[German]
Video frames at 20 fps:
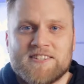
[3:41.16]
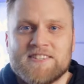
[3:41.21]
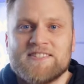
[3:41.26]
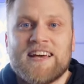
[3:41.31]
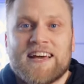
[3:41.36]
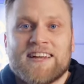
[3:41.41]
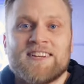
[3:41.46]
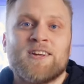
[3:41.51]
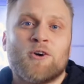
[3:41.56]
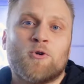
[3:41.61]
Diese
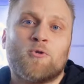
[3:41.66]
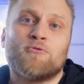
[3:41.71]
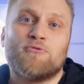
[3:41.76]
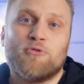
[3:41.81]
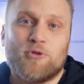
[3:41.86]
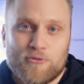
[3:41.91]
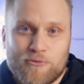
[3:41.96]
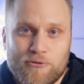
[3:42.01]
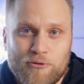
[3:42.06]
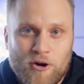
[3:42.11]
Änderungen
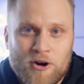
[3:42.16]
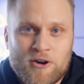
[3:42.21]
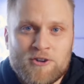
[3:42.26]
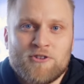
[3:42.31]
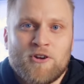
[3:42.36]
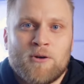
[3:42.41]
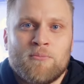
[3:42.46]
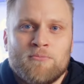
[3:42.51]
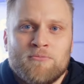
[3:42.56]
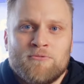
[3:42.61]
wurden
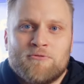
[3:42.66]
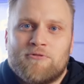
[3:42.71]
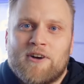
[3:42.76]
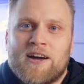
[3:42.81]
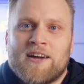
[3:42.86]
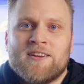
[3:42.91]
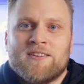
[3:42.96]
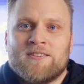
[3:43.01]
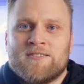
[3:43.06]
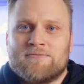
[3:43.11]
vorgenommen,
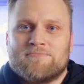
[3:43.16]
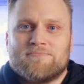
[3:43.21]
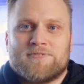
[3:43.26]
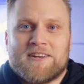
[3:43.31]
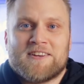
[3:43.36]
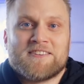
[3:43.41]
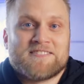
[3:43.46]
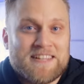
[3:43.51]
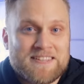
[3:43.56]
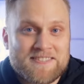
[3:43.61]
weil
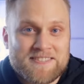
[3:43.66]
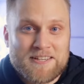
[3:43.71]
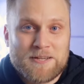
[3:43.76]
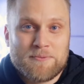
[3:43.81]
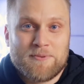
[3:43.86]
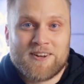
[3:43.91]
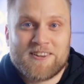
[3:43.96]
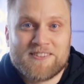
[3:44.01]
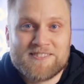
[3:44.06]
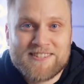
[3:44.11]
der
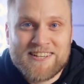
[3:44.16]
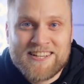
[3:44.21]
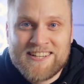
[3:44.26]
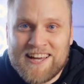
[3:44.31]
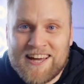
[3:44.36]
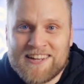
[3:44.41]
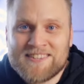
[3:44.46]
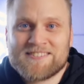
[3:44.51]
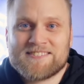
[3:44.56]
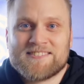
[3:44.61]
Gesetzgeber gesehen
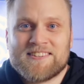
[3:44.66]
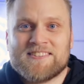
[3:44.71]
hat,